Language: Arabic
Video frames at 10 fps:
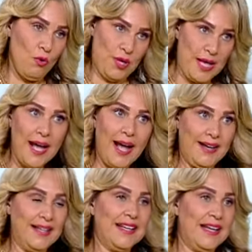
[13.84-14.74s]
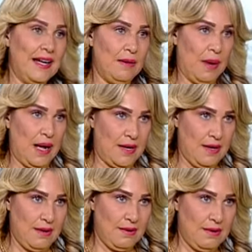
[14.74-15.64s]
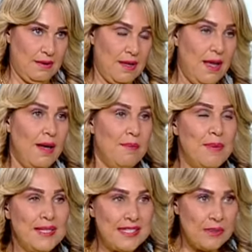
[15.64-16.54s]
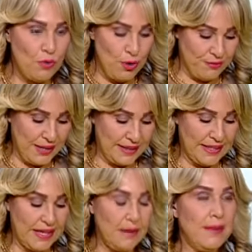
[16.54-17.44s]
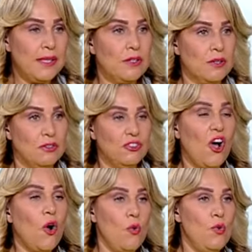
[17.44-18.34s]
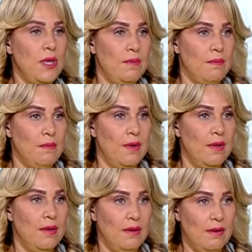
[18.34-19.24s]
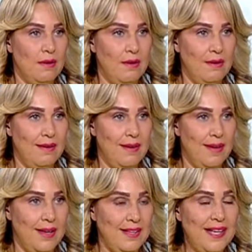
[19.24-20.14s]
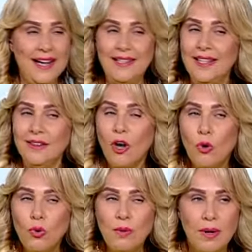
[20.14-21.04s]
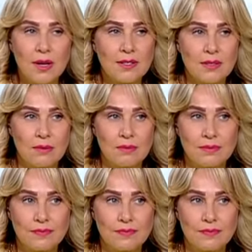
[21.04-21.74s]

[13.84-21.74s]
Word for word: اوكي هنتكلم عنها بس وقفت عند كلمه تقويم يعني ايه تقويم العظام